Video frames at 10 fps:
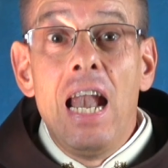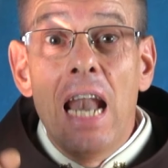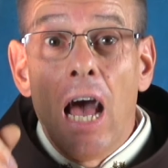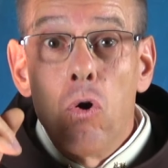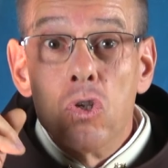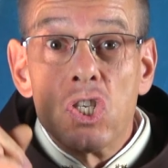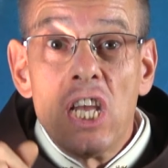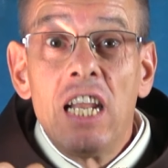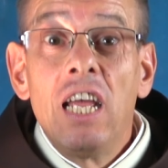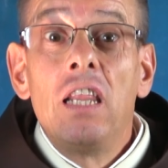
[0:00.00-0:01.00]
el, la
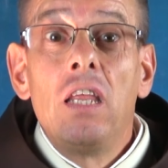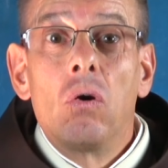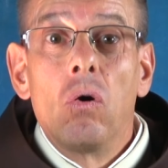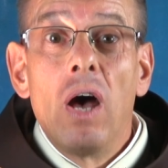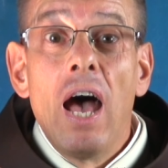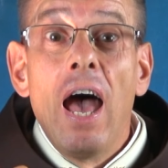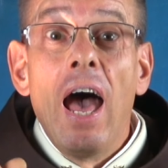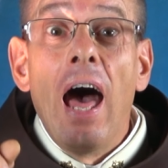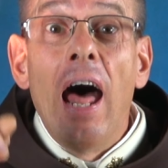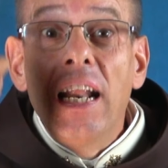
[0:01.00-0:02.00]
conserje dijo,
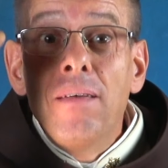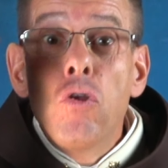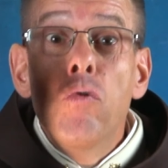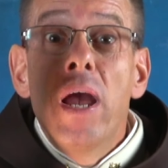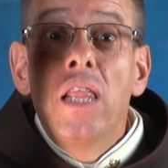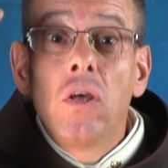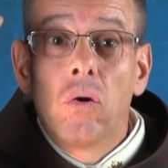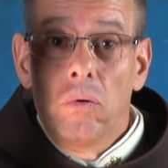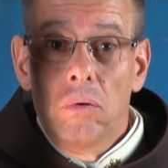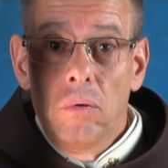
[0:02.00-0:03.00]
arriba hay un
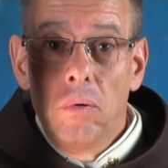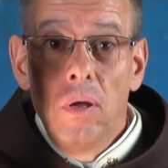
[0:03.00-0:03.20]
médico